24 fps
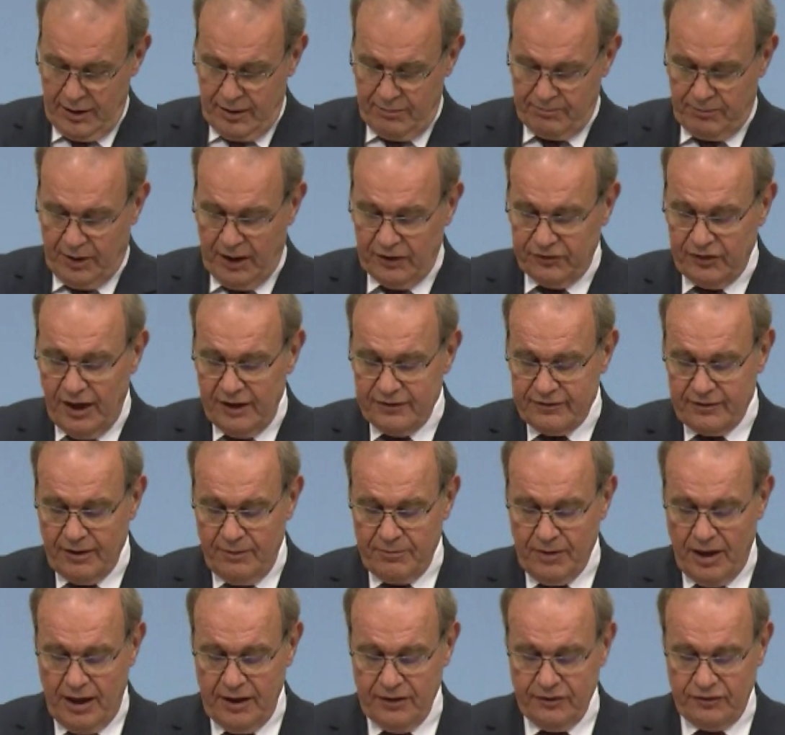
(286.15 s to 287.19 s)
Pazar
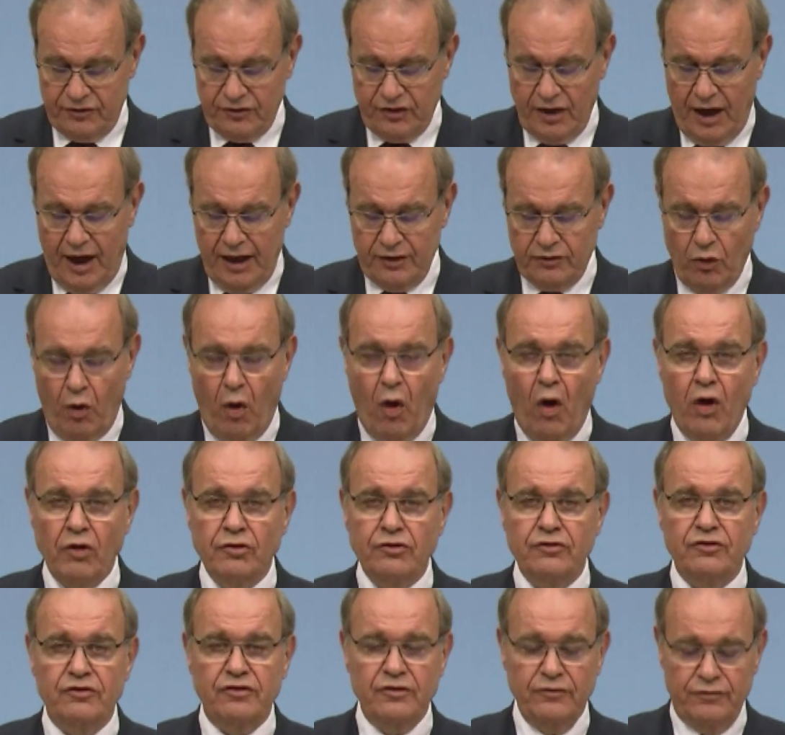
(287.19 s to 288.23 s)
sabahı saat
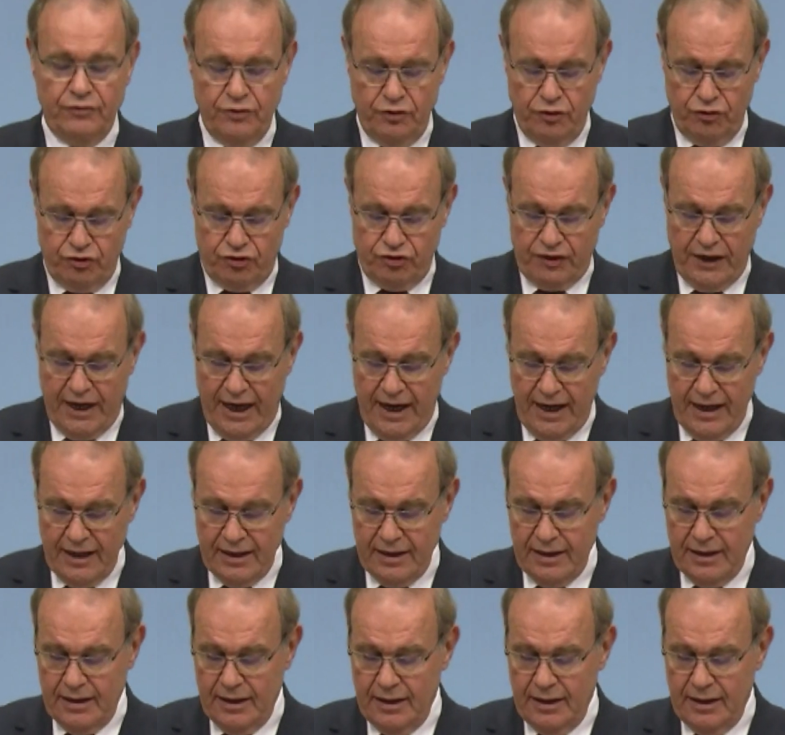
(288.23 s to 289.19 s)
10.03'te